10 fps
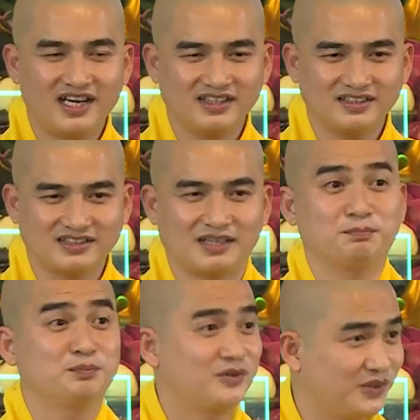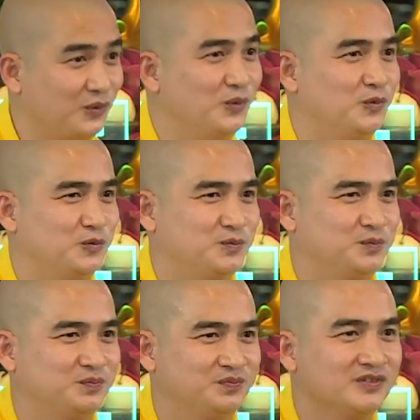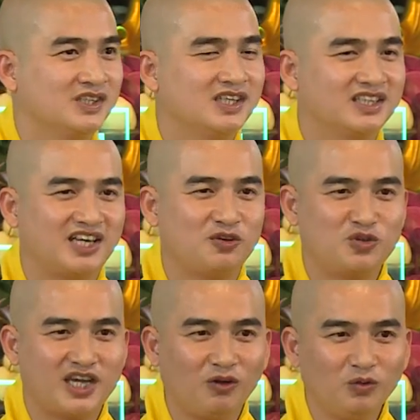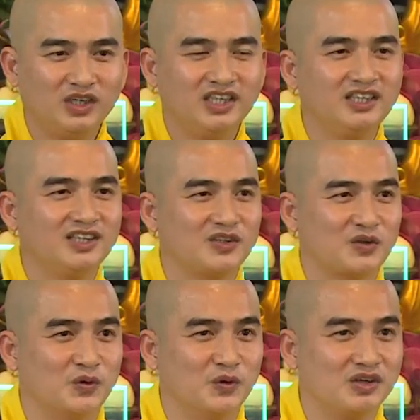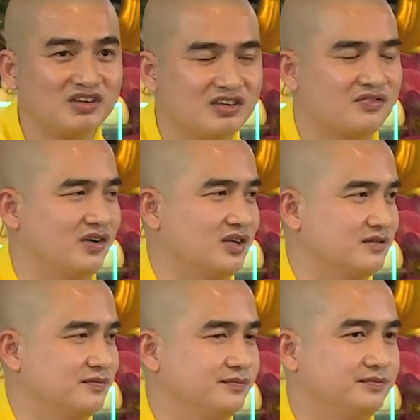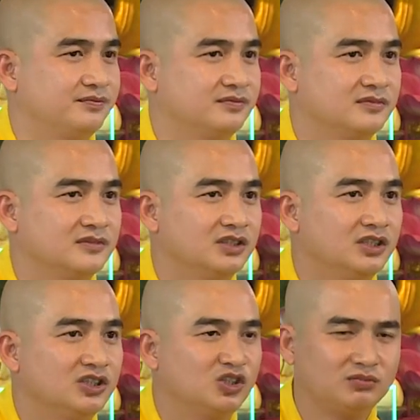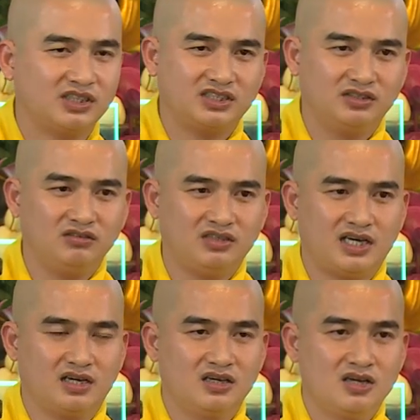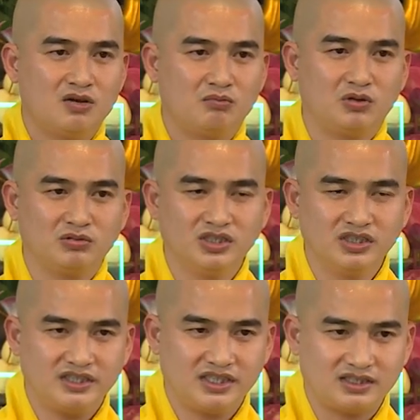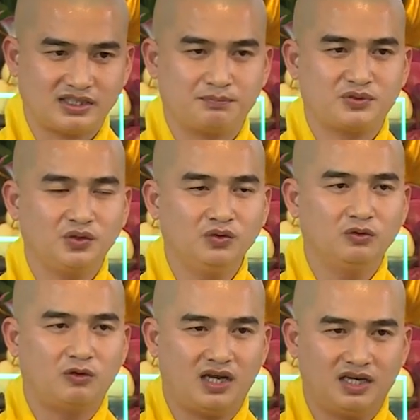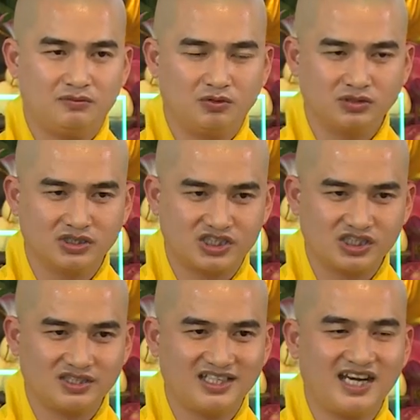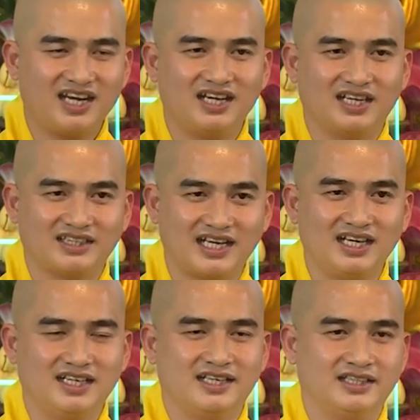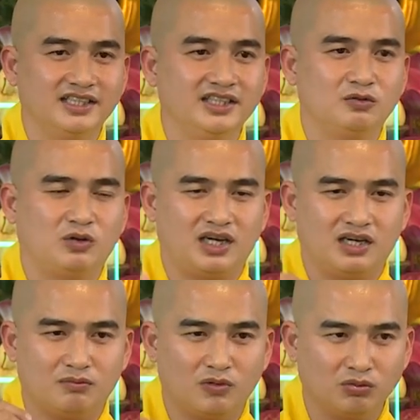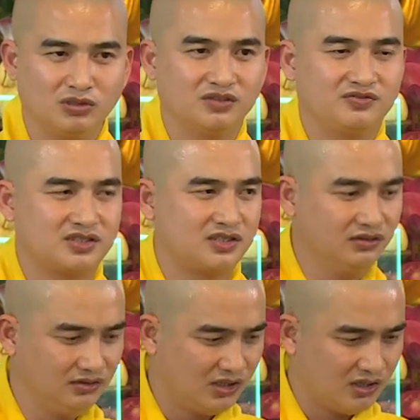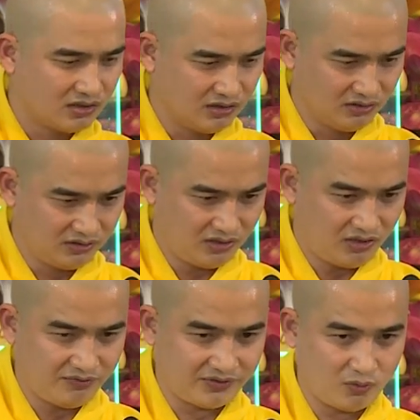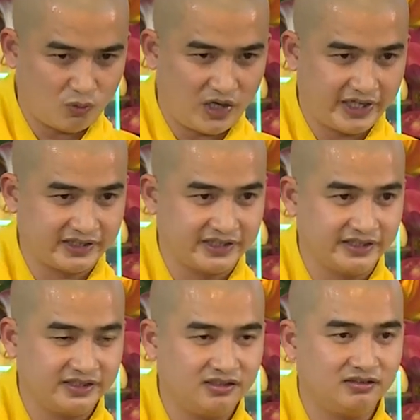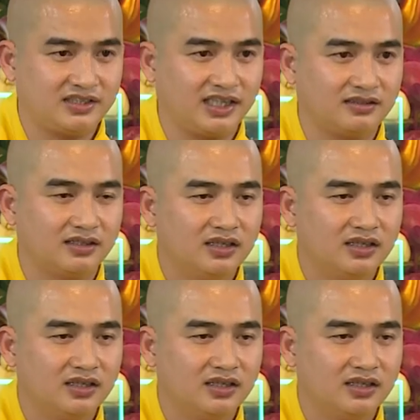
đang tập tu theo giáo lý của đức phật chúng ta sẽ nói rằng một người đang tập tu hoặc là một người xuất gia là tăng là ni hoặc là một người phật tử người đó phải hoàn thiện nhân cách